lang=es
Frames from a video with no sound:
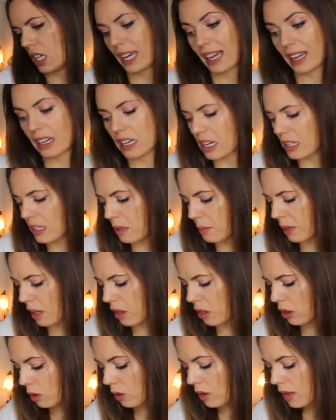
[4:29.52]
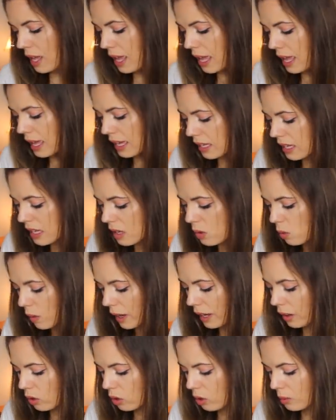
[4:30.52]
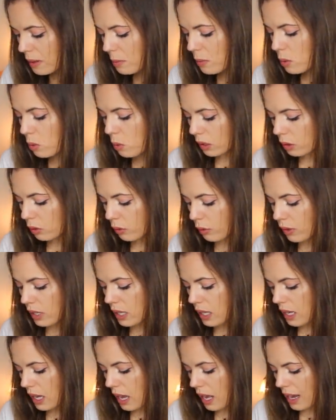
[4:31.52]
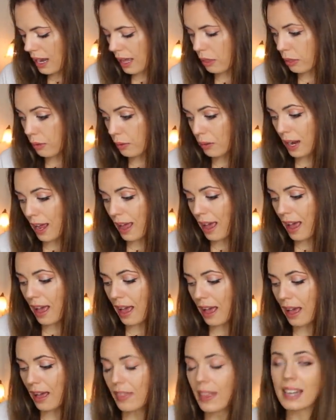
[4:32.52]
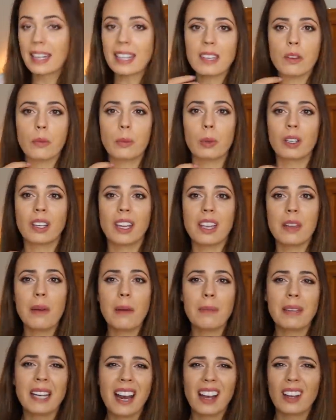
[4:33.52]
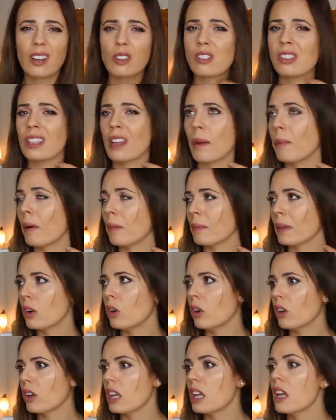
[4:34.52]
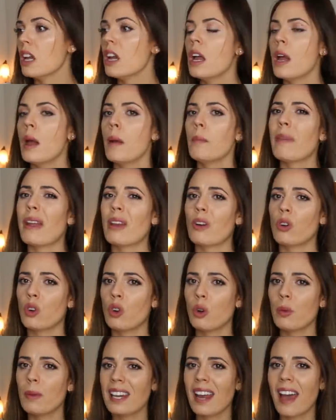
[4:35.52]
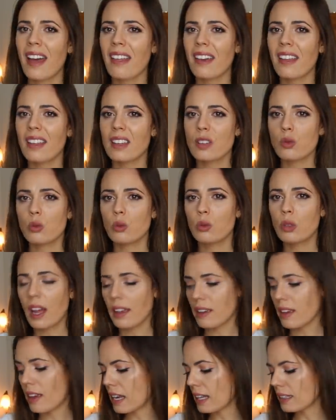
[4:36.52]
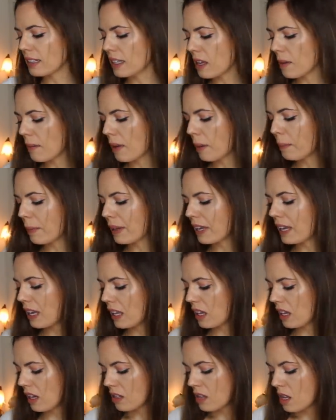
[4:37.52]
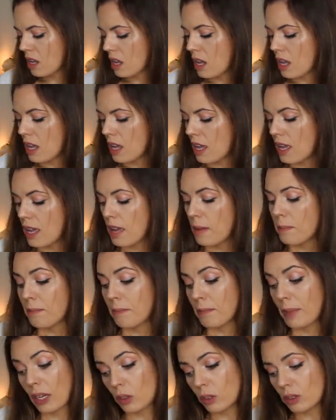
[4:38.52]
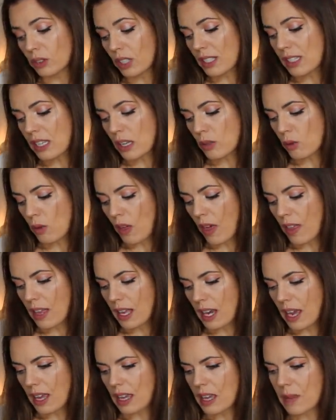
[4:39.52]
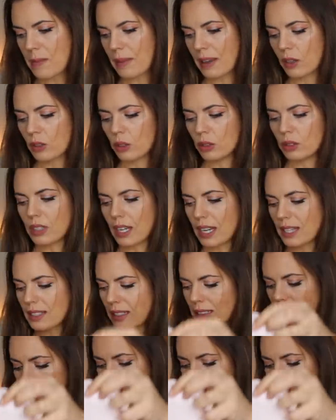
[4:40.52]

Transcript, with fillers: genial de precio. Y luego lo mismo cuando fui a la zona de niños, porque iba a mirarle cositas para mi gordi, pero no vi nada de su talla, de la talla más pequeña, me encontré esa sudadera y me encontré esta